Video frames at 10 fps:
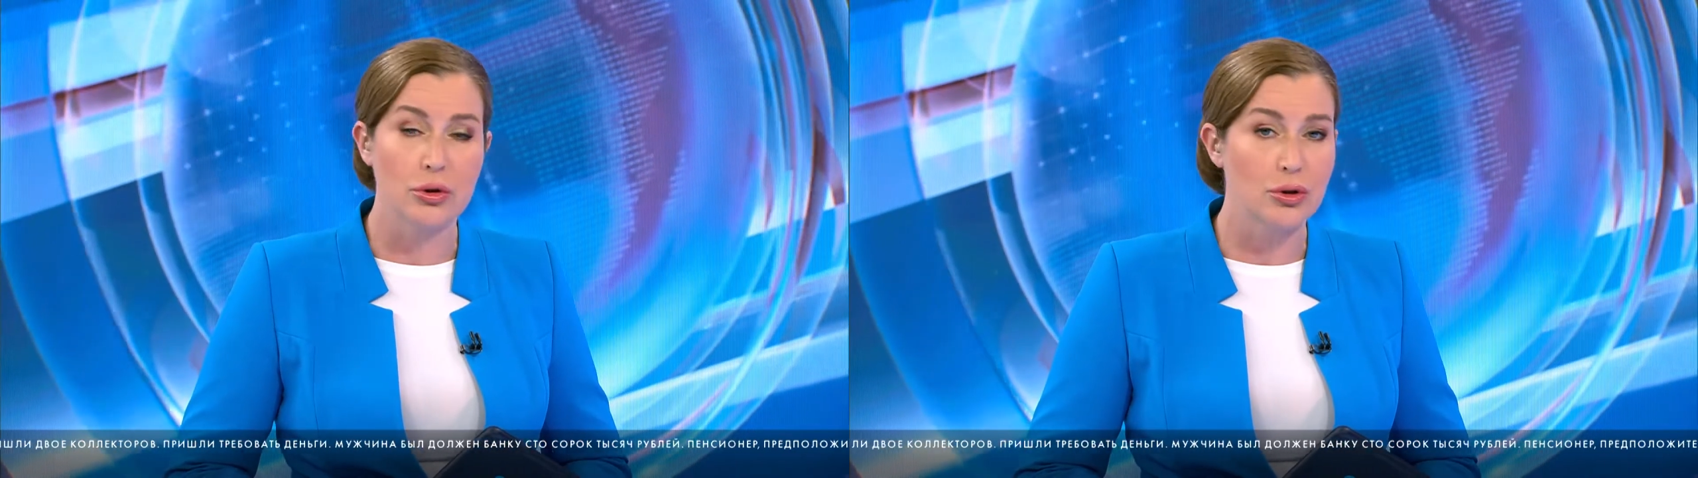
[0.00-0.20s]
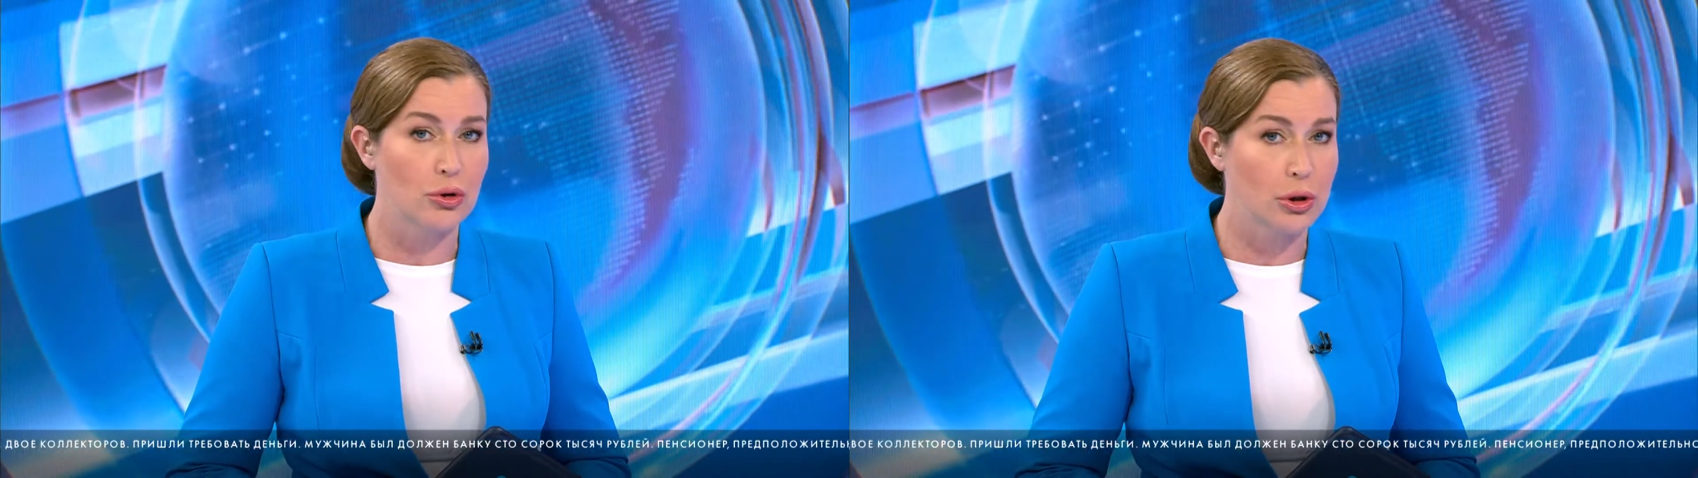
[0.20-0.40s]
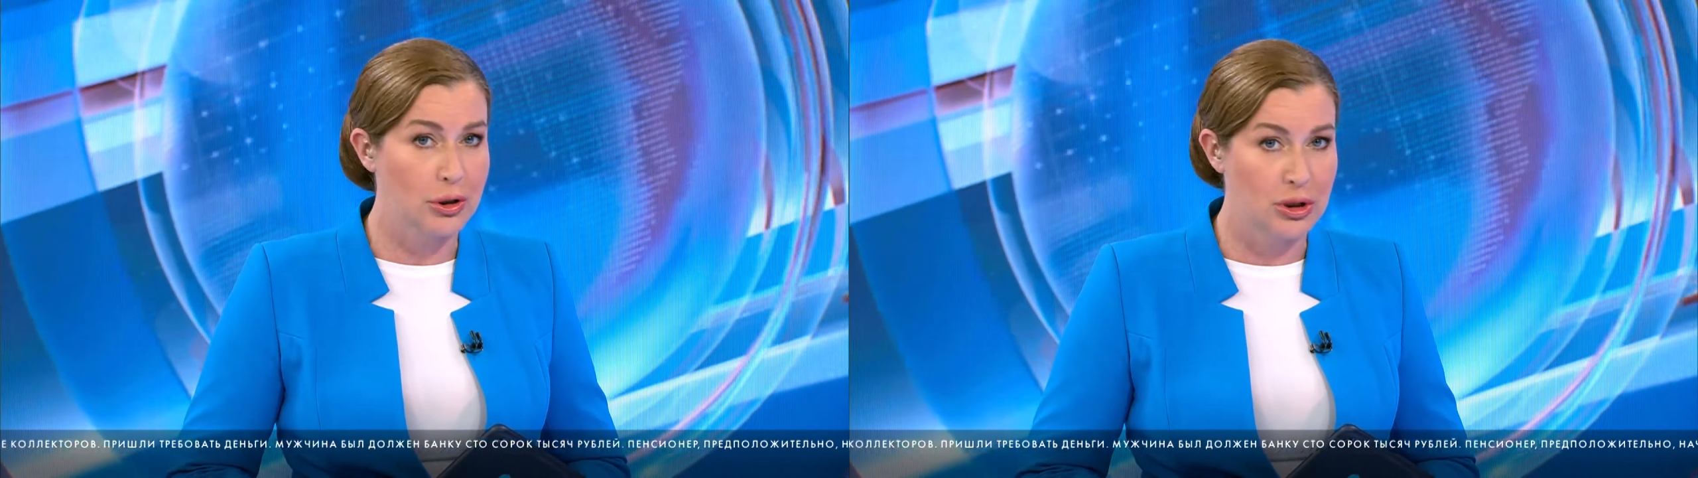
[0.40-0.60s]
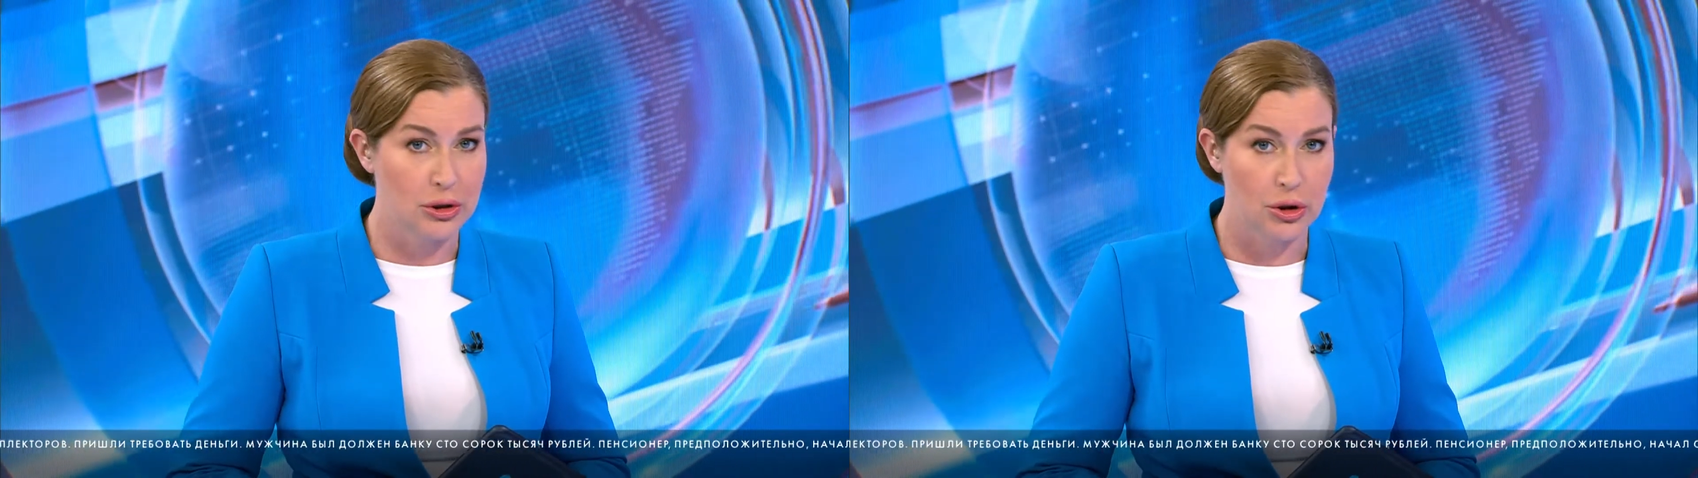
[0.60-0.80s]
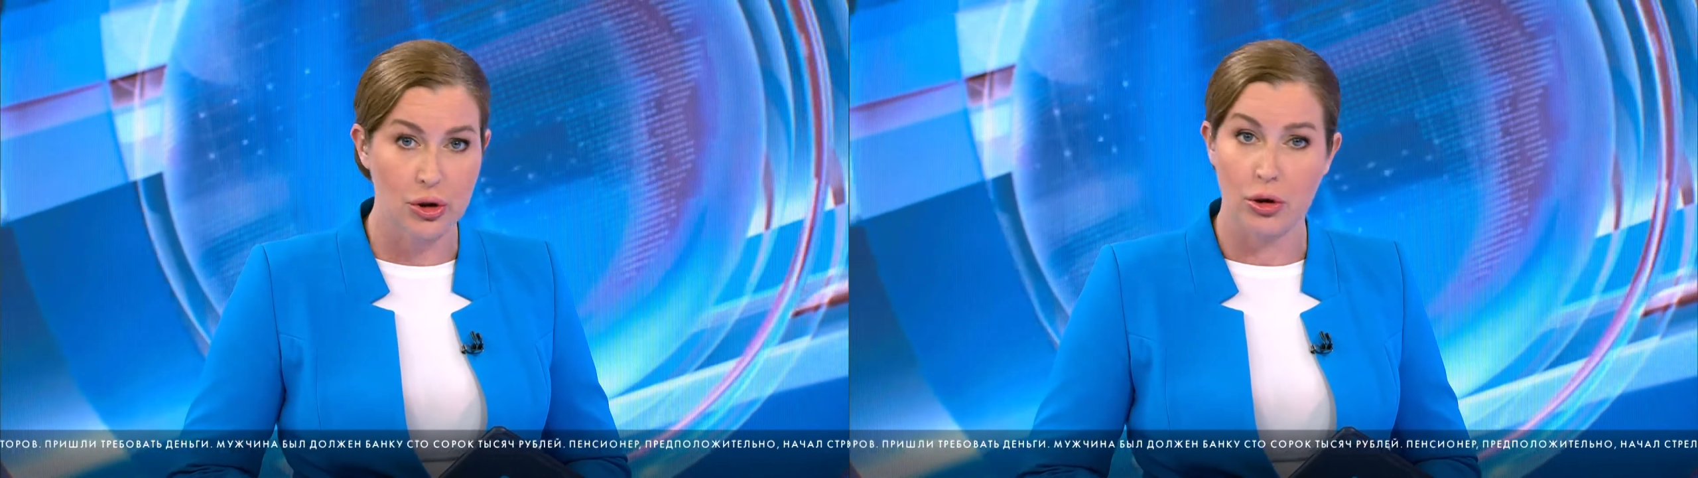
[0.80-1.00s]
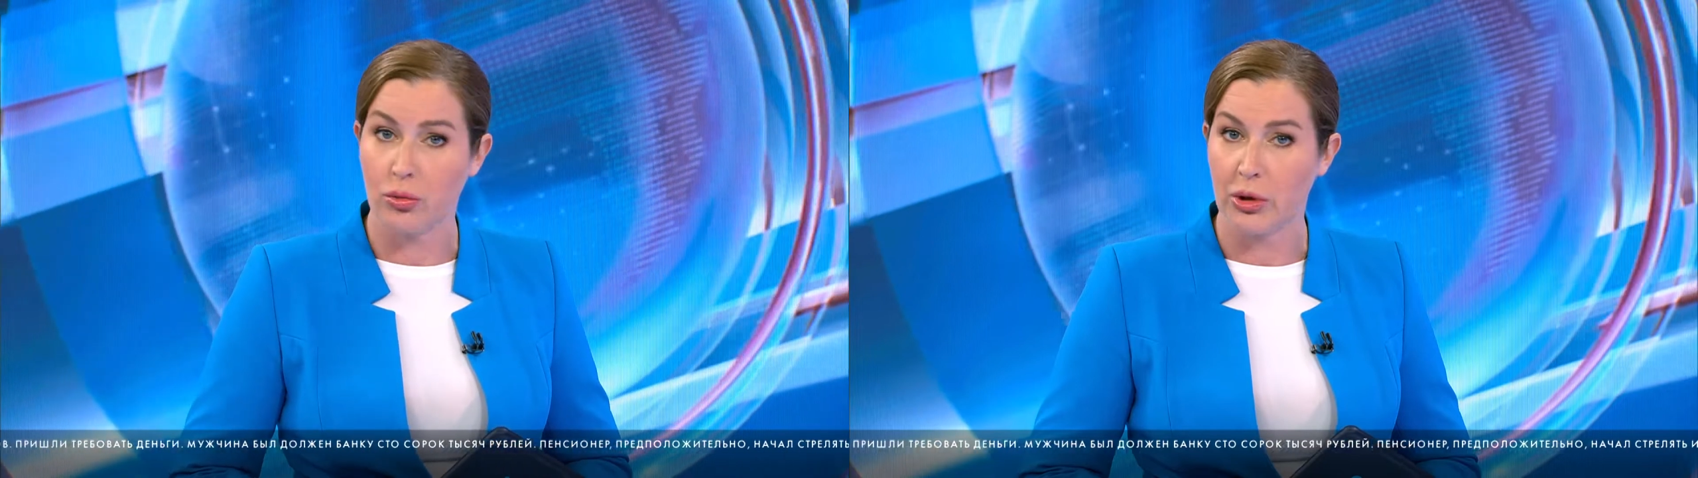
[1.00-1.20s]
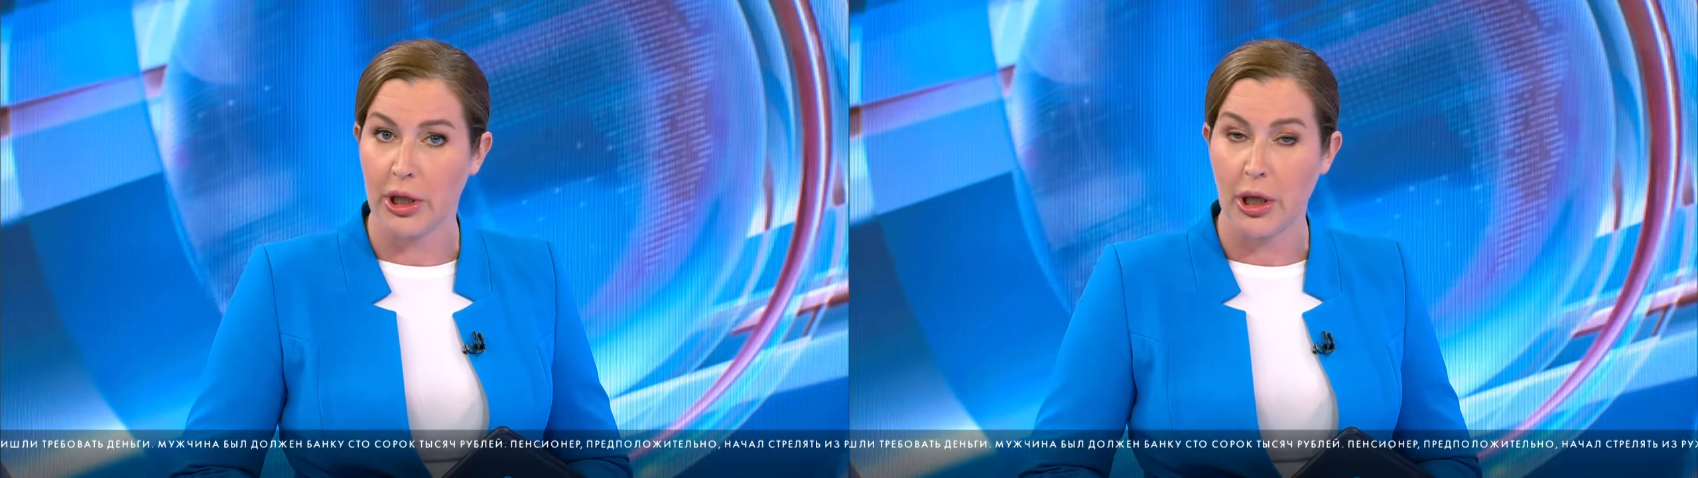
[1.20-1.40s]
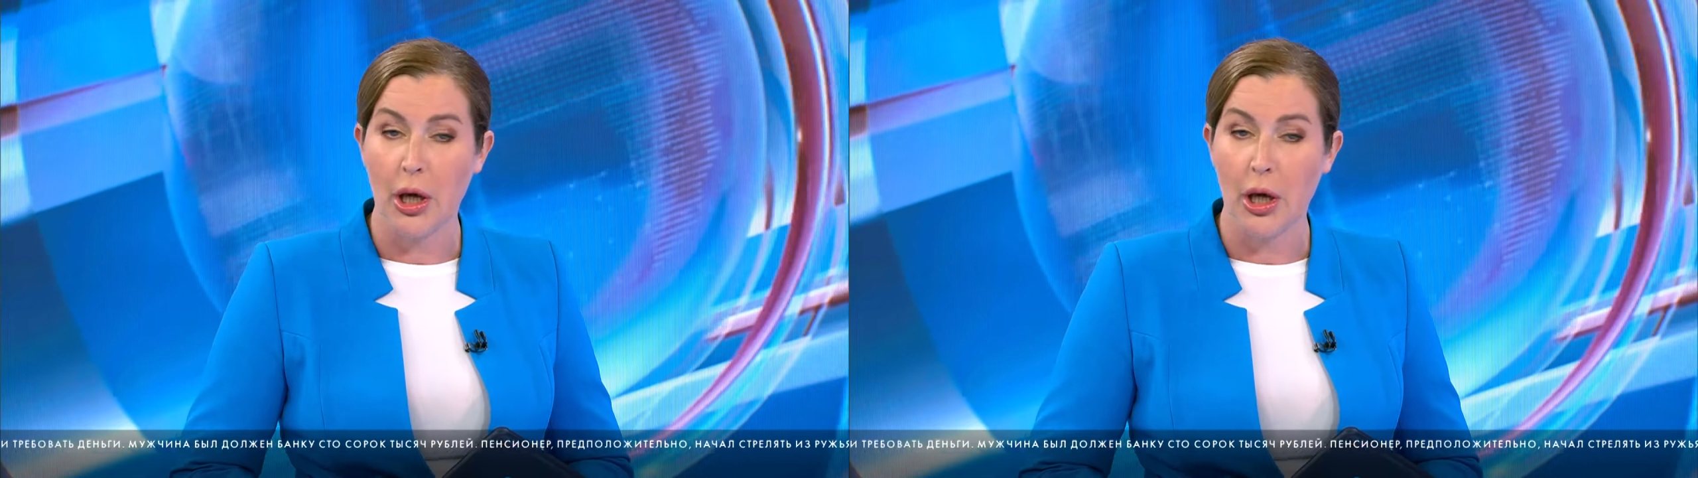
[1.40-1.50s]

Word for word: 140 тысяч рублей.